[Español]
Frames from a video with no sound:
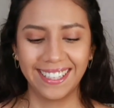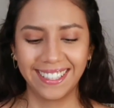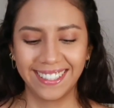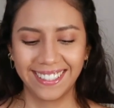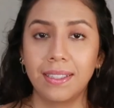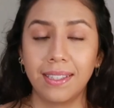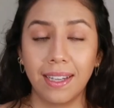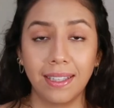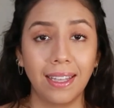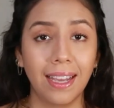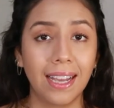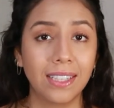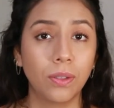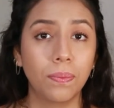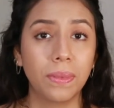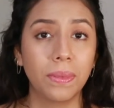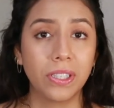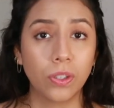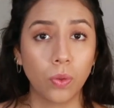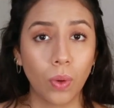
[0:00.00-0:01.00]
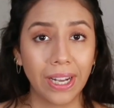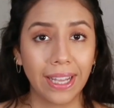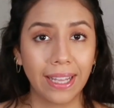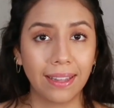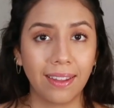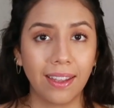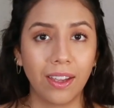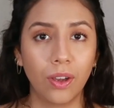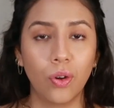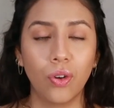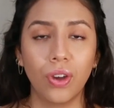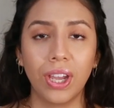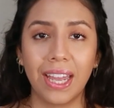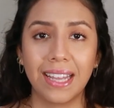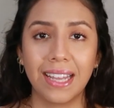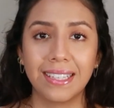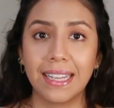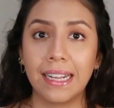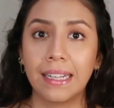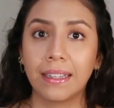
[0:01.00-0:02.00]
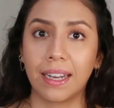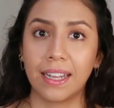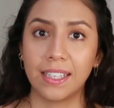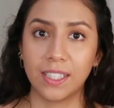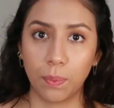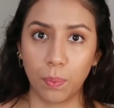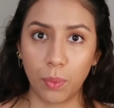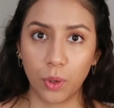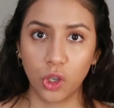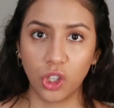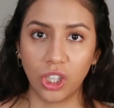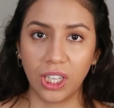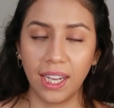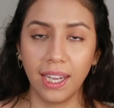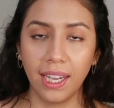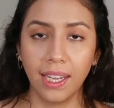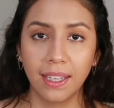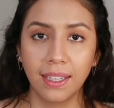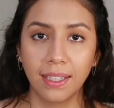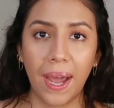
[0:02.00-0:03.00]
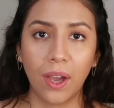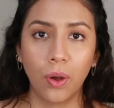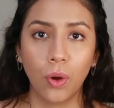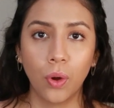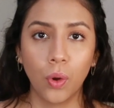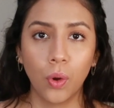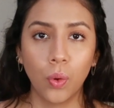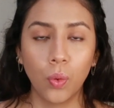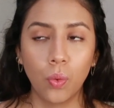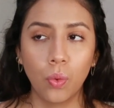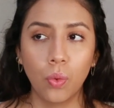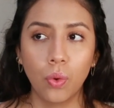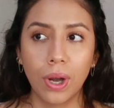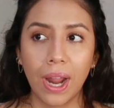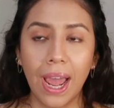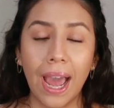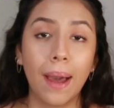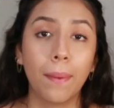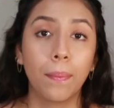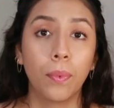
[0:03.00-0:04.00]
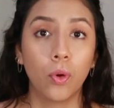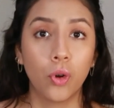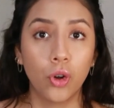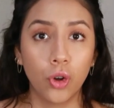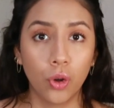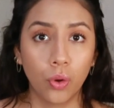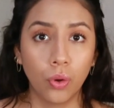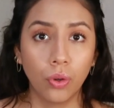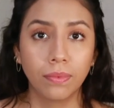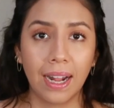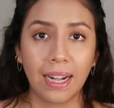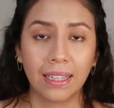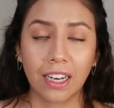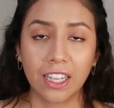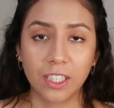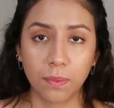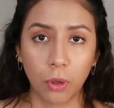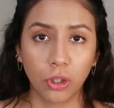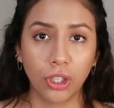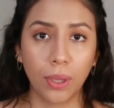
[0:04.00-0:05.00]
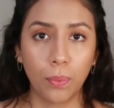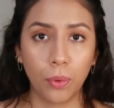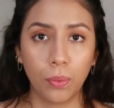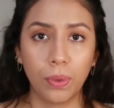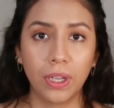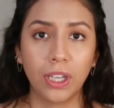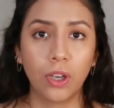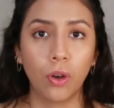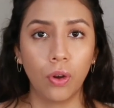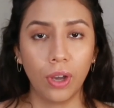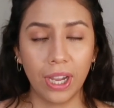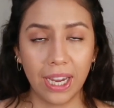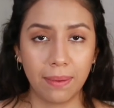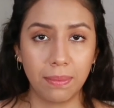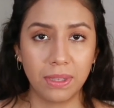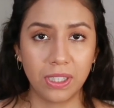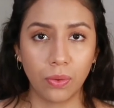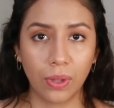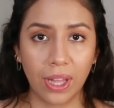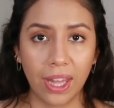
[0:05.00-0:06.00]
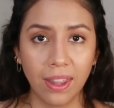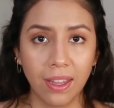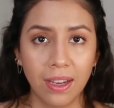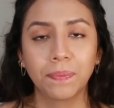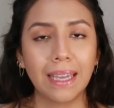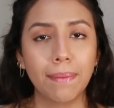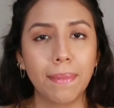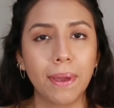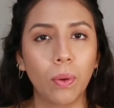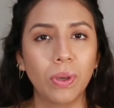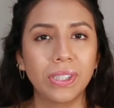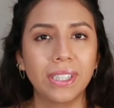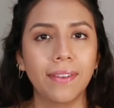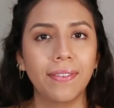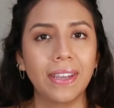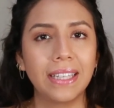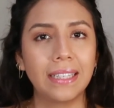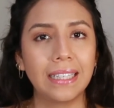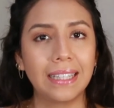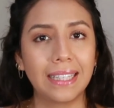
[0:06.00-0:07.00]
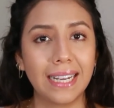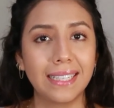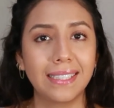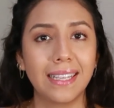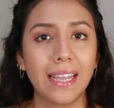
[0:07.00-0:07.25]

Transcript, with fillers: El siguiente gasto mensual que tengo es el transporte. Pago un abono al transporte público en mi ciudad que me cuesta 23